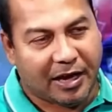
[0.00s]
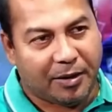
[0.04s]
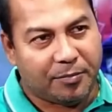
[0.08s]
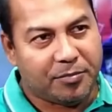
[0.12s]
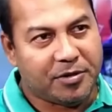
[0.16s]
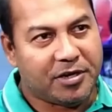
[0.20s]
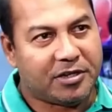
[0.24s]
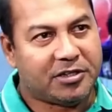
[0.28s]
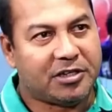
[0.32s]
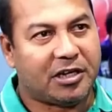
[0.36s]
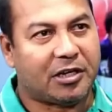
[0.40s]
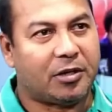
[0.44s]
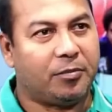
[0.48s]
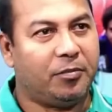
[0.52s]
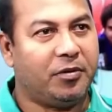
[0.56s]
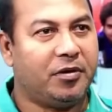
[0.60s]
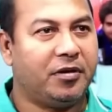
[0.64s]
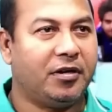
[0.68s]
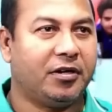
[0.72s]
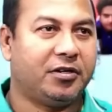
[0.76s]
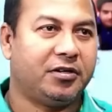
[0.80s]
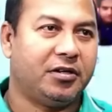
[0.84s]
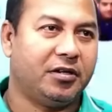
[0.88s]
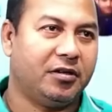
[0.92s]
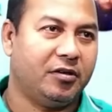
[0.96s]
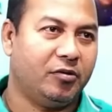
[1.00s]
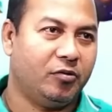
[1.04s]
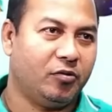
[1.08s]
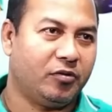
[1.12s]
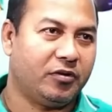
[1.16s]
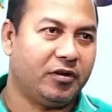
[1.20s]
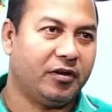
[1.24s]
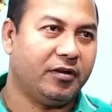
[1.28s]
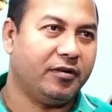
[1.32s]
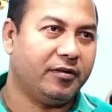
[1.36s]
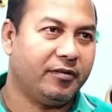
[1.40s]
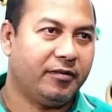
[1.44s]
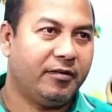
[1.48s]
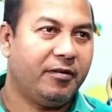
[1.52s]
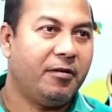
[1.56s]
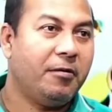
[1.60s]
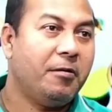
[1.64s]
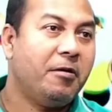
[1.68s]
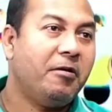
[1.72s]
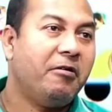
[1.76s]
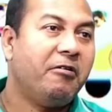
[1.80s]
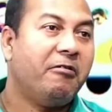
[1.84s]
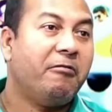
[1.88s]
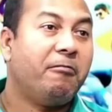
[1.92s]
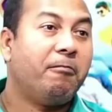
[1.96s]
আমি আর সাকিব ইন্ডাস্ট্রিতে ঢুকি
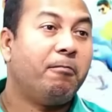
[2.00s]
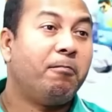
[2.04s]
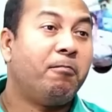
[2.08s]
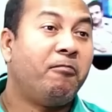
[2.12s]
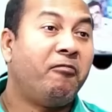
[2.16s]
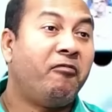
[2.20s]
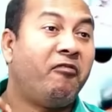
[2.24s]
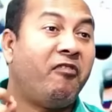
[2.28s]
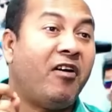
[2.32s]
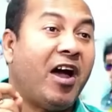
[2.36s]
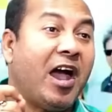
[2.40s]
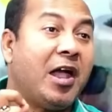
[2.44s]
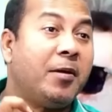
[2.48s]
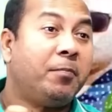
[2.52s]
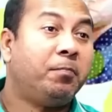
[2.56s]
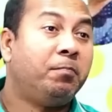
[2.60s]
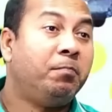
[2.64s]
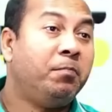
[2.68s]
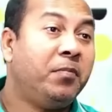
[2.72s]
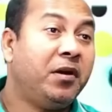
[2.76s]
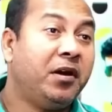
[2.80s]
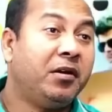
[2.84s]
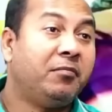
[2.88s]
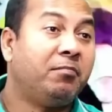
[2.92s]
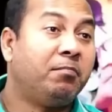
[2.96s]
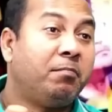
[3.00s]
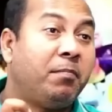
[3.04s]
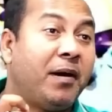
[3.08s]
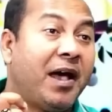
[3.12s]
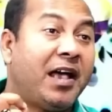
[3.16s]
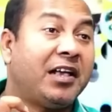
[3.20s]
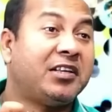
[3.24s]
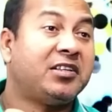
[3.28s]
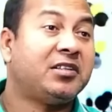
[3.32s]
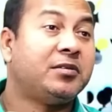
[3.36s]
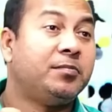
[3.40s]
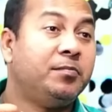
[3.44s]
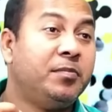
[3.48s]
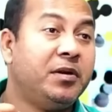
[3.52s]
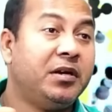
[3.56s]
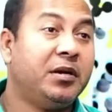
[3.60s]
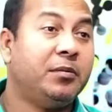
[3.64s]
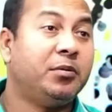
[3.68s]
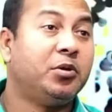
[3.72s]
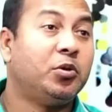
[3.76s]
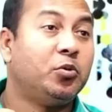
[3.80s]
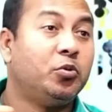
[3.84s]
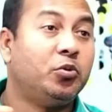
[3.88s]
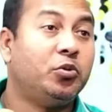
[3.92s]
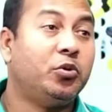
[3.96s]
ফাইভ মিনিট পাঁচ
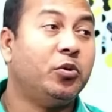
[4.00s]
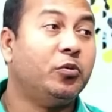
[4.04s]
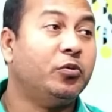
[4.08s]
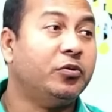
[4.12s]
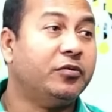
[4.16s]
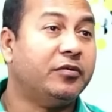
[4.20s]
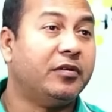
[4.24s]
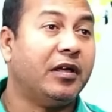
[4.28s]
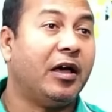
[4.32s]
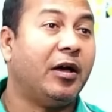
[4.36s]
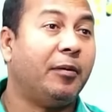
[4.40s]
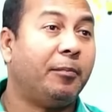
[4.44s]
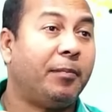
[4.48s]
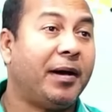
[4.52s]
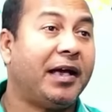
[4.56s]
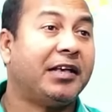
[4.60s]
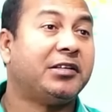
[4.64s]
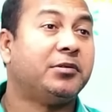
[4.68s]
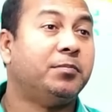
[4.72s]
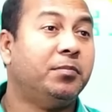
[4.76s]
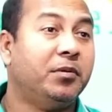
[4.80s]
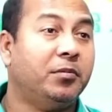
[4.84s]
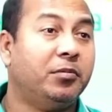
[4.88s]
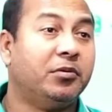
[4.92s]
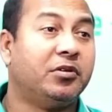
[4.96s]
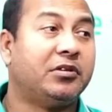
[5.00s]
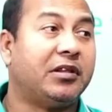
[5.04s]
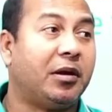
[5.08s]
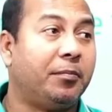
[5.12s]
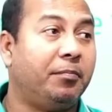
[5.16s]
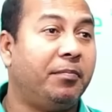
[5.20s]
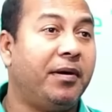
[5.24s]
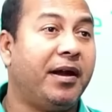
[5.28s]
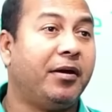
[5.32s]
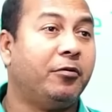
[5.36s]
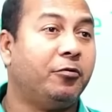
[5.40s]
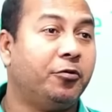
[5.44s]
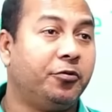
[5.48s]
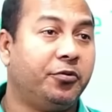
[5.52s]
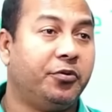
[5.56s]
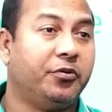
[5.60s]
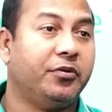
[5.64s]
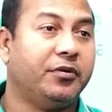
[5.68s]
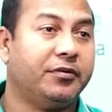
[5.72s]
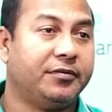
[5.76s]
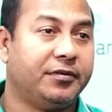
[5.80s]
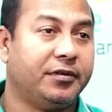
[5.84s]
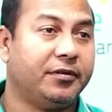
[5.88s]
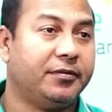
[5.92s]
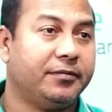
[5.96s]
মিনিটের মধ্যে উদ্যোগ হয়েছে পাঁচ মিনিট ভিতরে তার ব্যান
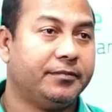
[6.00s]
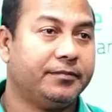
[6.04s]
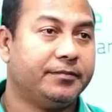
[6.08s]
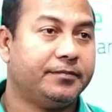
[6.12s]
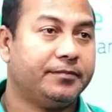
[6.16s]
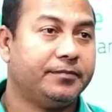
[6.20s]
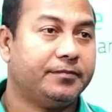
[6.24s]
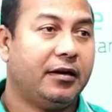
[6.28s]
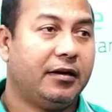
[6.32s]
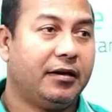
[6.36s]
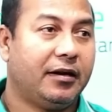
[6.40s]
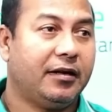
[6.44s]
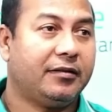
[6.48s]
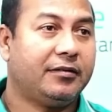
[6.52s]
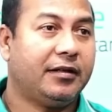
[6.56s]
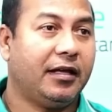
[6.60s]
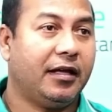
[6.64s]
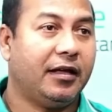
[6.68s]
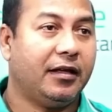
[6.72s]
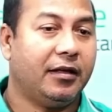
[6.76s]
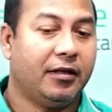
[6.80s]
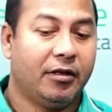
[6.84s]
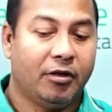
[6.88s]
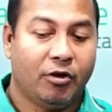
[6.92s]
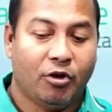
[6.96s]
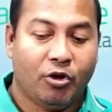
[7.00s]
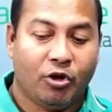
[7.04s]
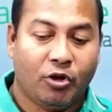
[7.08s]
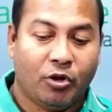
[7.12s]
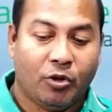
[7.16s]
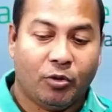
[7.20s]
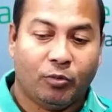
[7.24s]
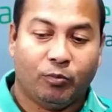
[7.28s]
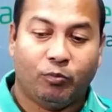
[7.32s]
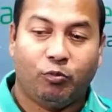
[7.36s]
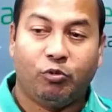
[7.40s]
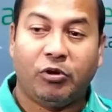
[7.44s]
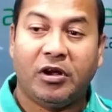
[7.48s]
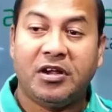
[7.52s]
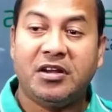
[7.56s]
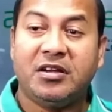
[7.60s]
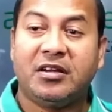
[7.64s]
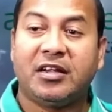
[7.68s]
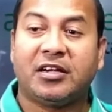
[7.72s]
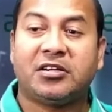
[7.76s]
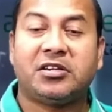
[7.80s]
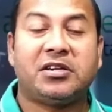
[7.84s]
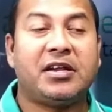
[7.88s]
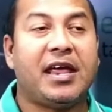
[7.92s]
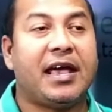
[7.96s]
উঠে গেছে ঠিক আছে পুরো
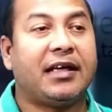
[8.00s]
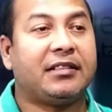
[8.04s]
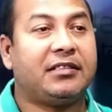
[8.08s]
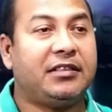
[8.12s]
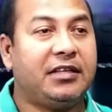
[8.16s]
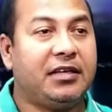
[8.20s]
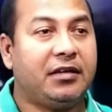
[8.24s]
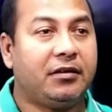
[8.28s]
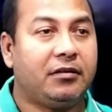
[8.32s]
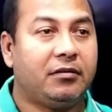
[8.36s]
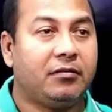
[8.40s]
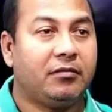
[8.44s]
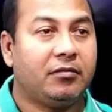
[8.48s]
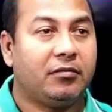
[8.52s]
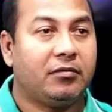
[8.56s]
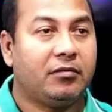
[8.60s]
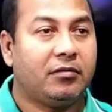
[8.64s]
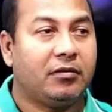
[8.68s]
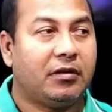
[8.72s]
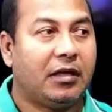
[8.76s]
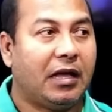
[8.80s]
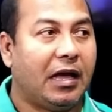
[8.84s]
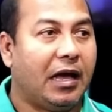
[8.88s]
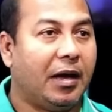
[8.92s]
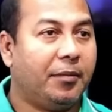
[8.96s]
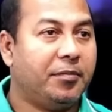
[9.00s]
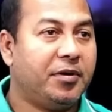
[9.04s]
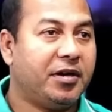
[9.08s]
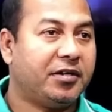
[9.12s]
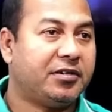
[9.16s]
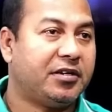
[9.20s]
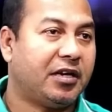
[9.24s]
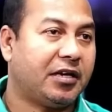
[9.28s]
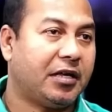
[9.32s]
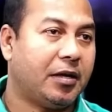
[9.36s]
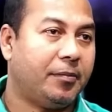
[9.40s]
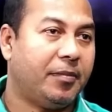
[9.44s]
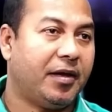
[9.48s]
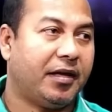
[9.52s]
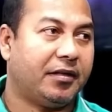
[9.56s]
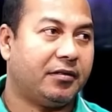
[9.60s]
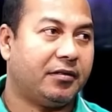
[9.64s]
ইন্ডাস্ট্রি একদিক আমি আর সাকিব